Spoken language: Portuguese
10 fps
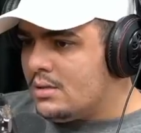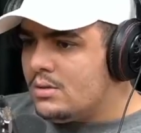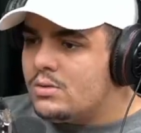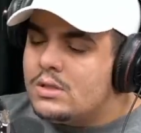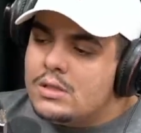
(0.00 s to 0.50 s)

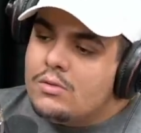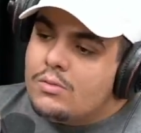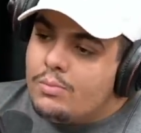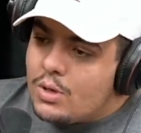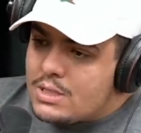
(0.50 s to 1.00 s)
Se, se,
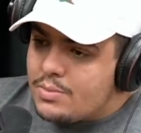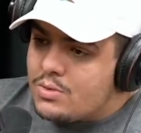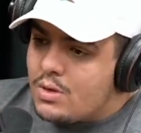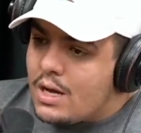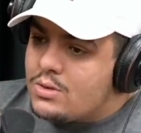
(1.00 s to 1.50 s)
por
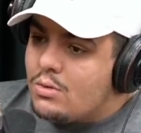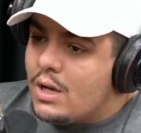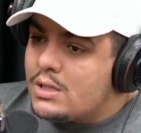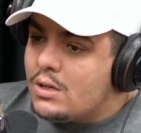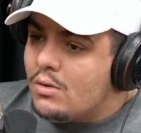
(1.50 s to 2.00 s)
exemplo, se um cara
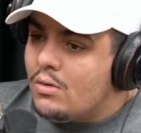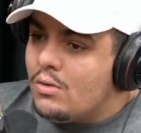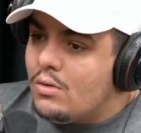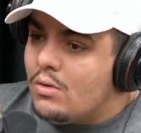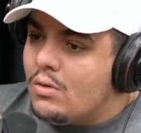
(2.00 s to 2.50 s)
esculacha
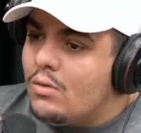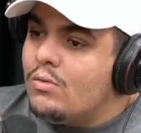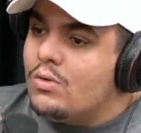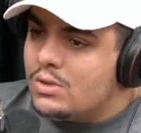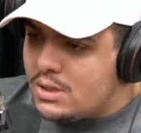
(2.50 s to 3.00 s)
um,
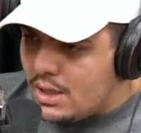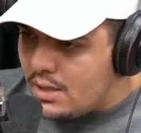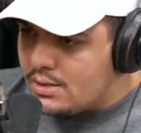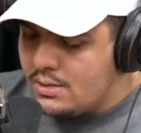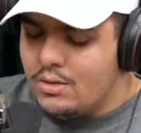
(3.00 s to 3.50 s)

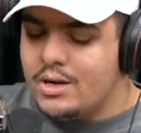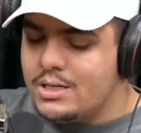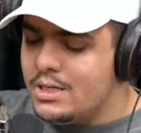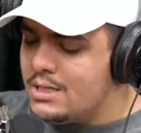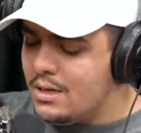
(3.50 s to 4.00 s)
você, é um
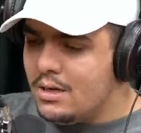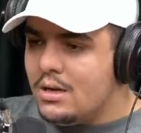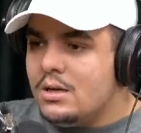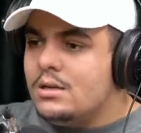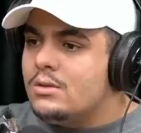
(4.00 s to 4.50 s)
artista,
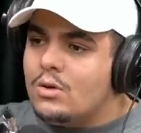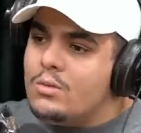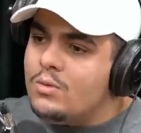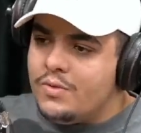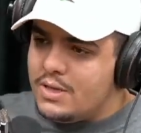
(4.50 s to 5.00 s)
Nossa.
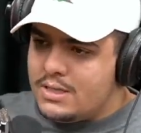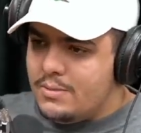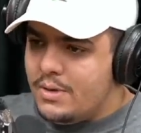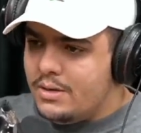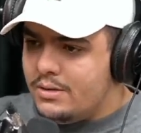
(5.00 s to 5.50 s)
todo mundo fica
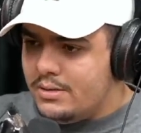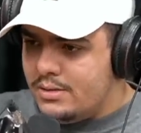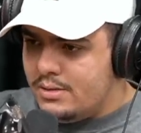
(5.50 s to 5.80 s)
sabendo.